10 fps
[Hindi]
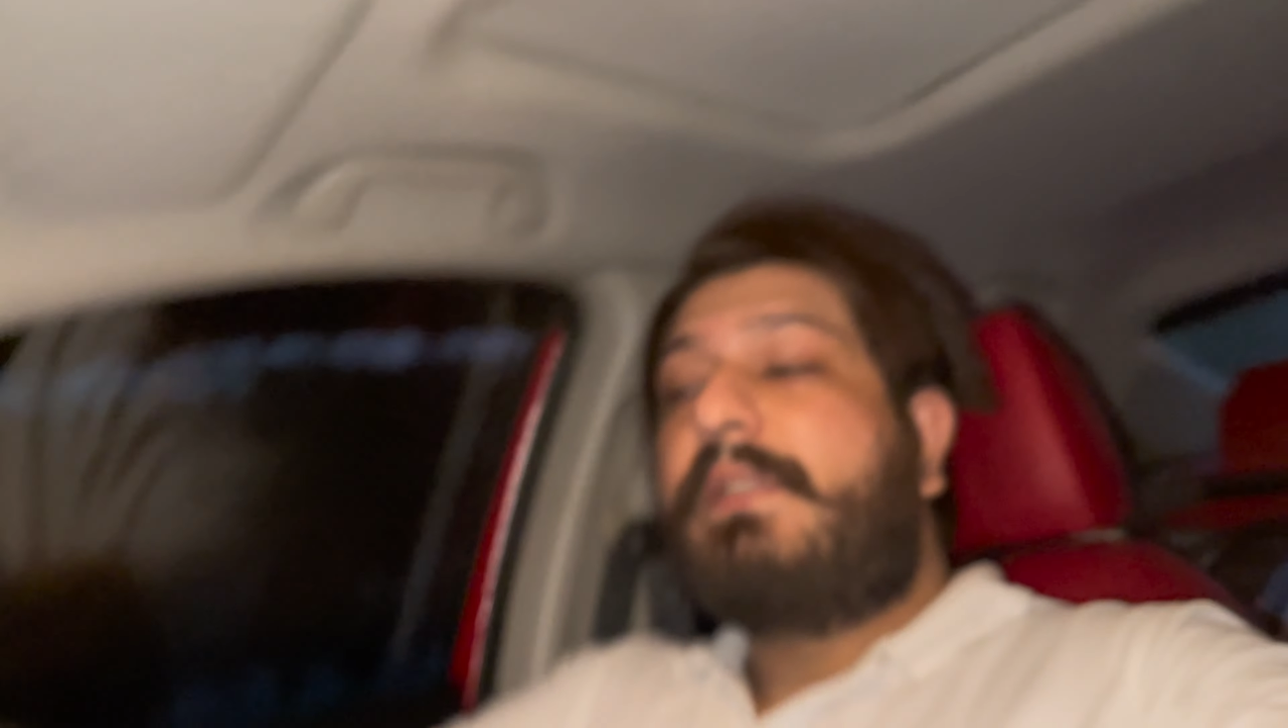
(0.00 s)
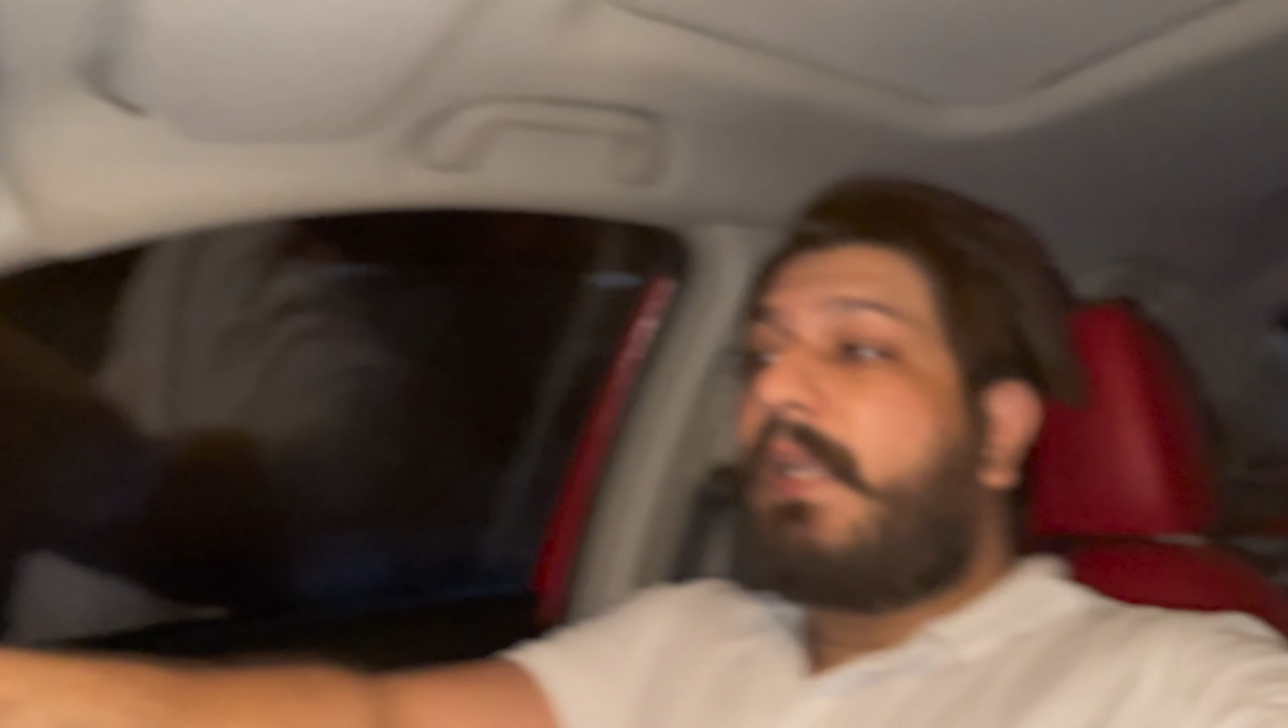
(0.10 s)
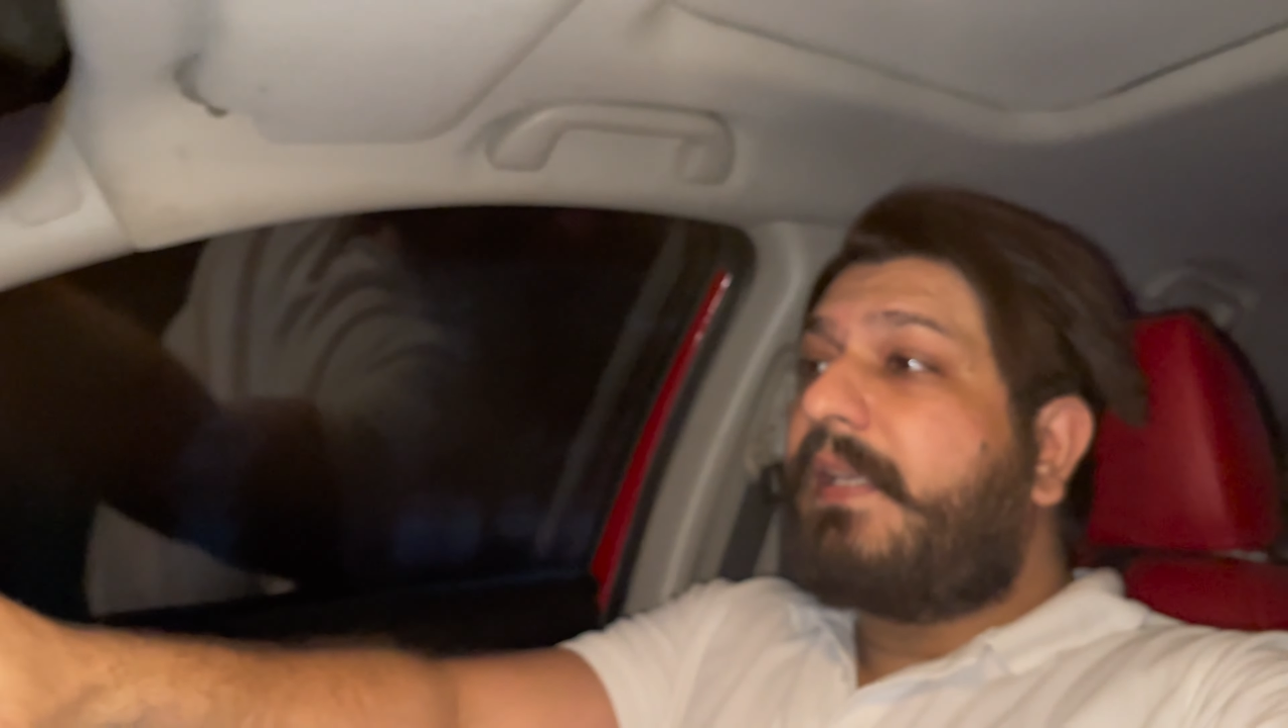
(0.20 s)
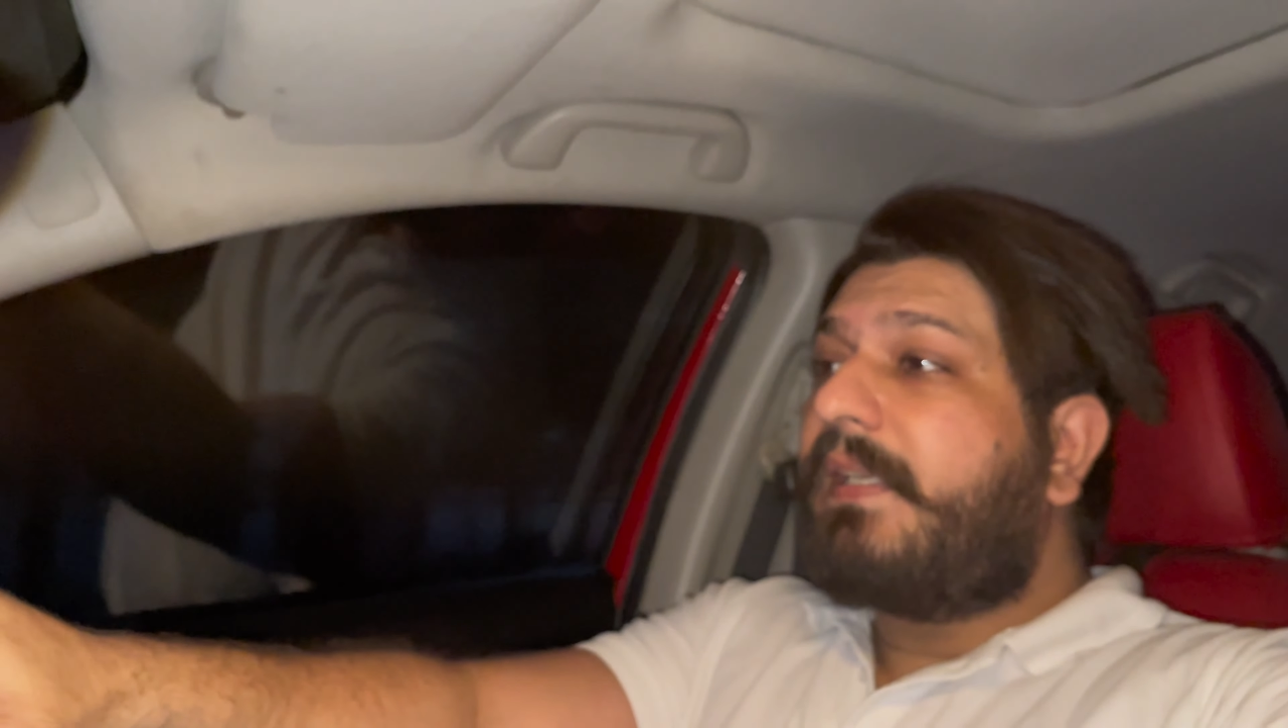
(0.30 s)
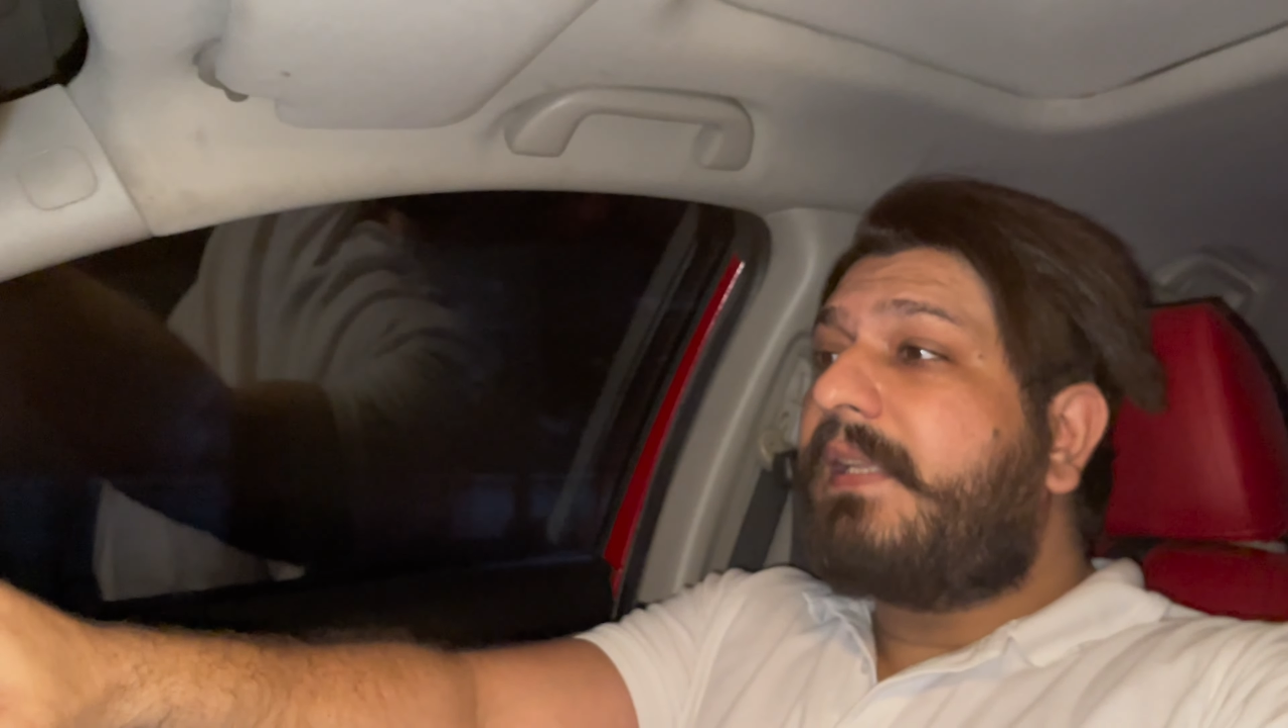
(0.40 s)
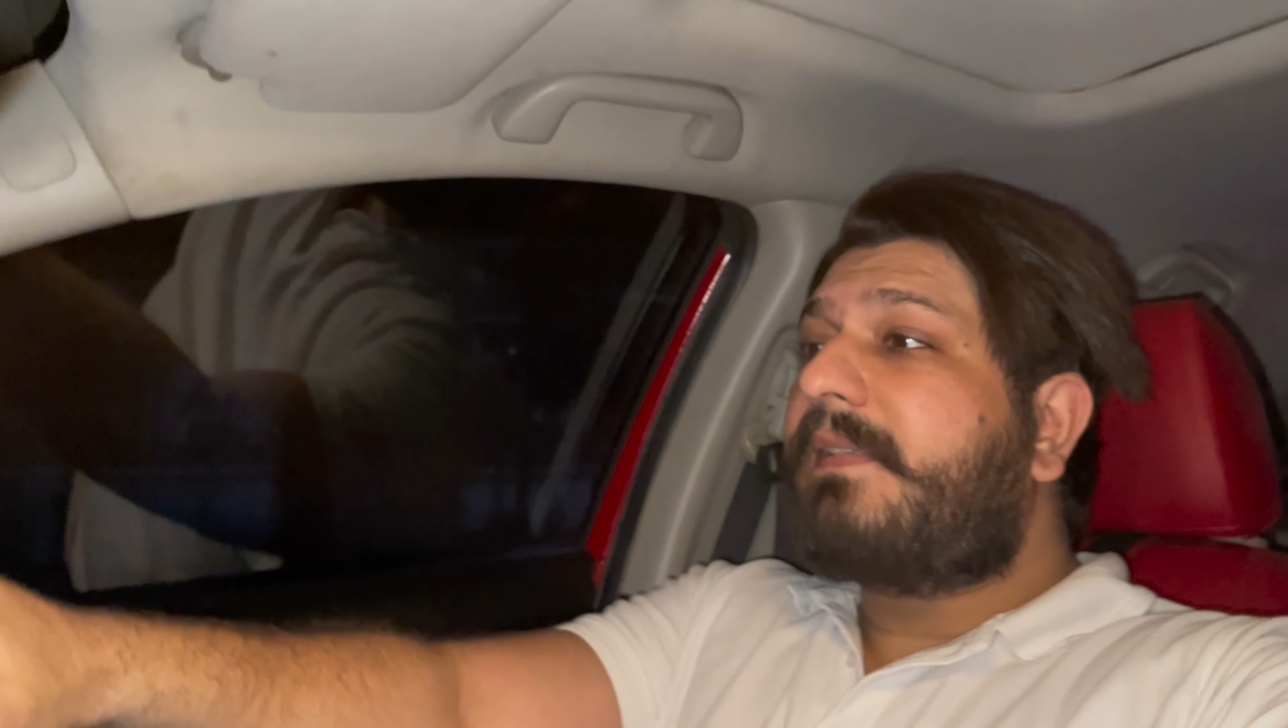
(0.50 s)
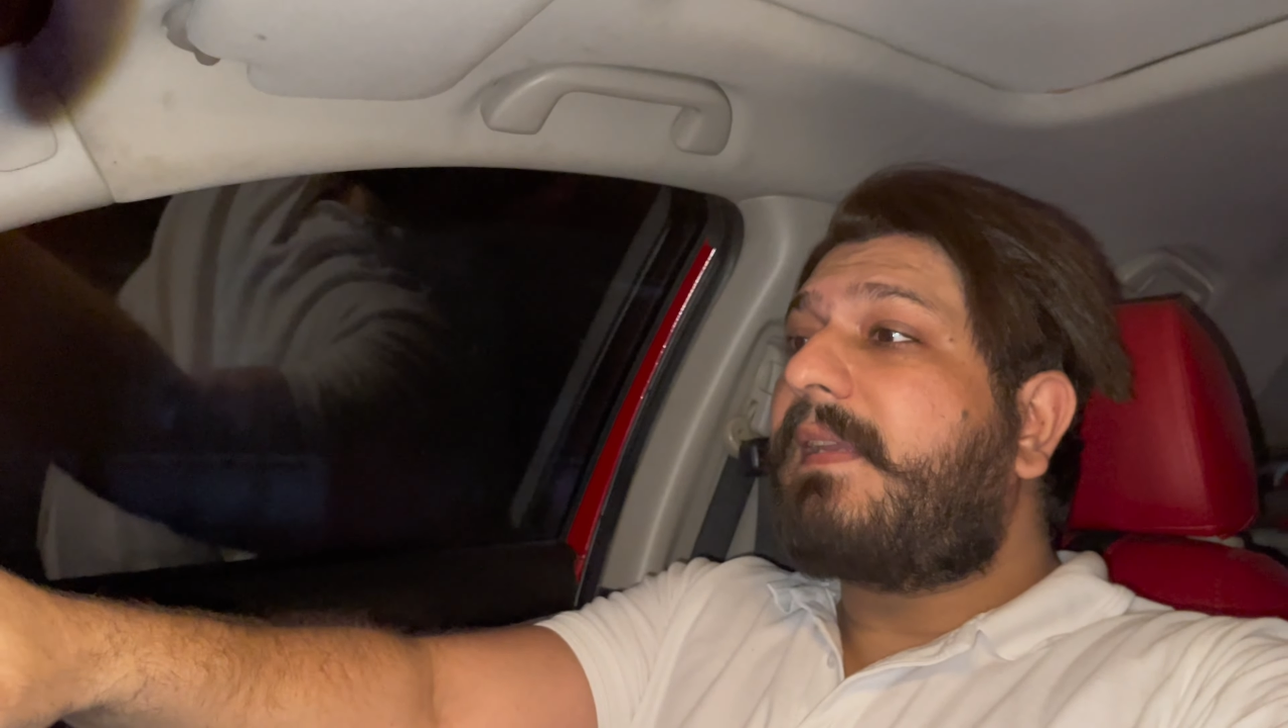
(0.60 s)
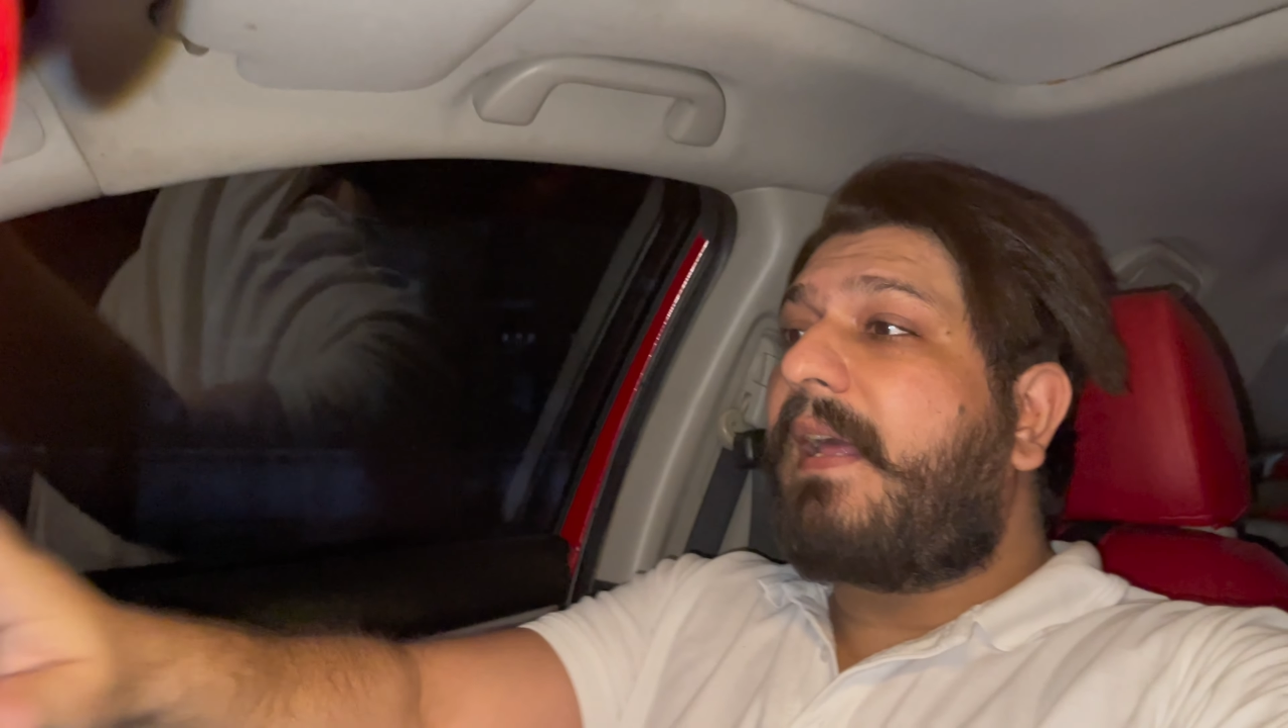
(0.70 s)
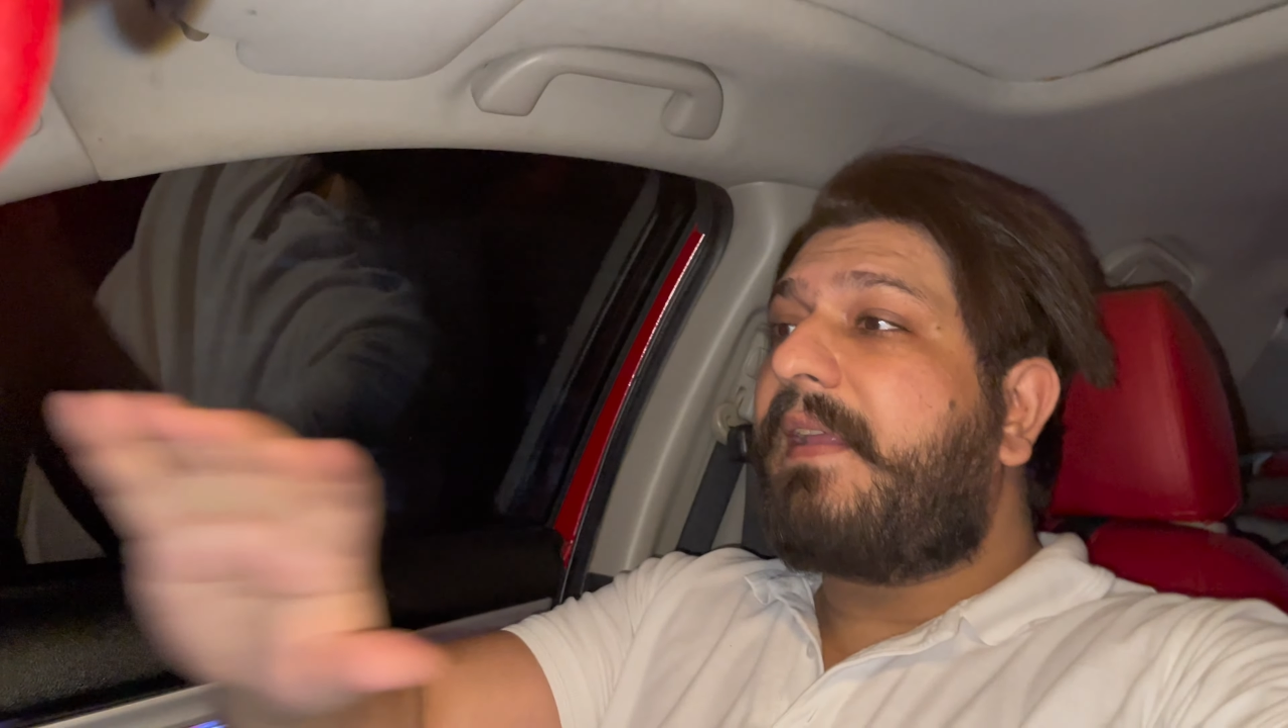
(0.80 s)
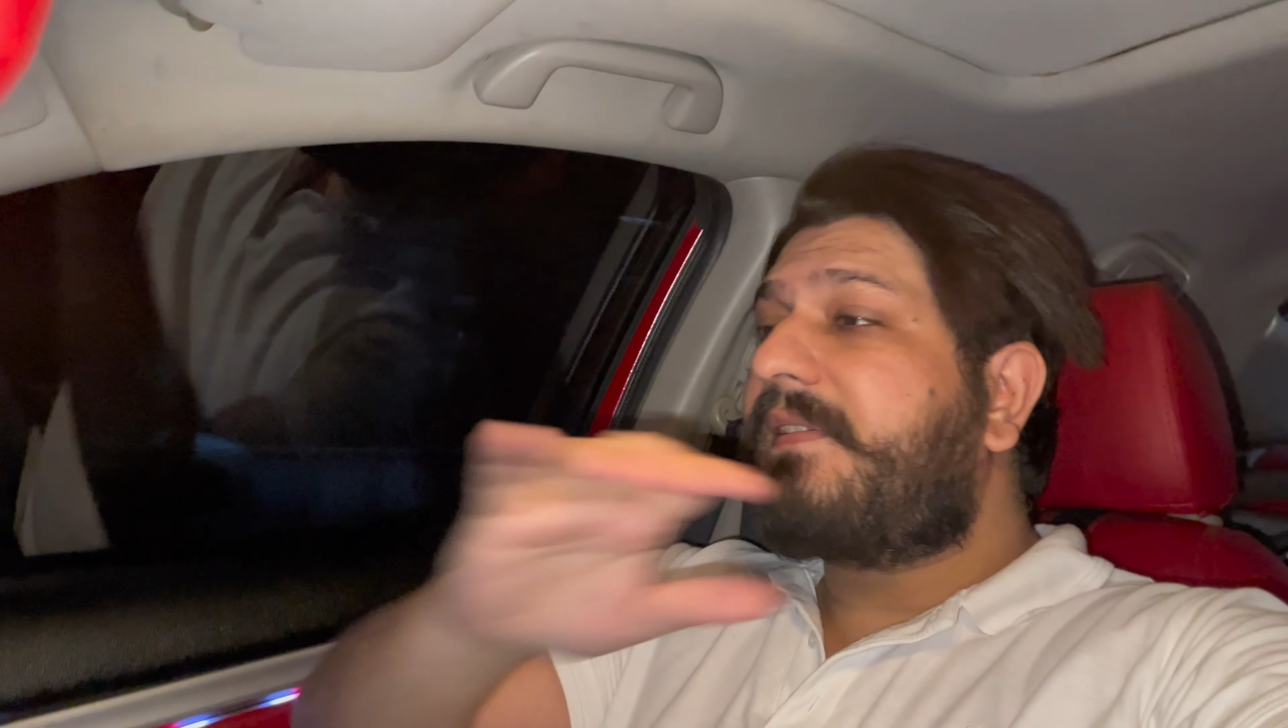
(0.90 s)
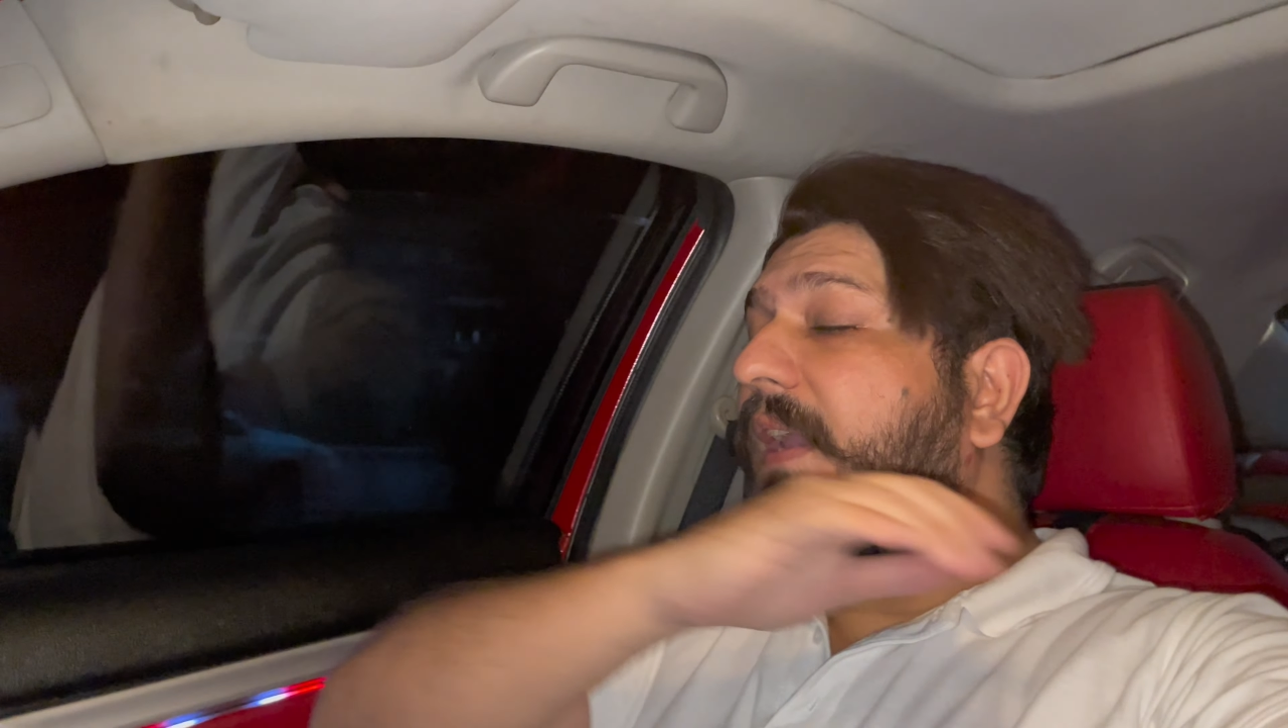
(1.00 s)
चले जी इन सारे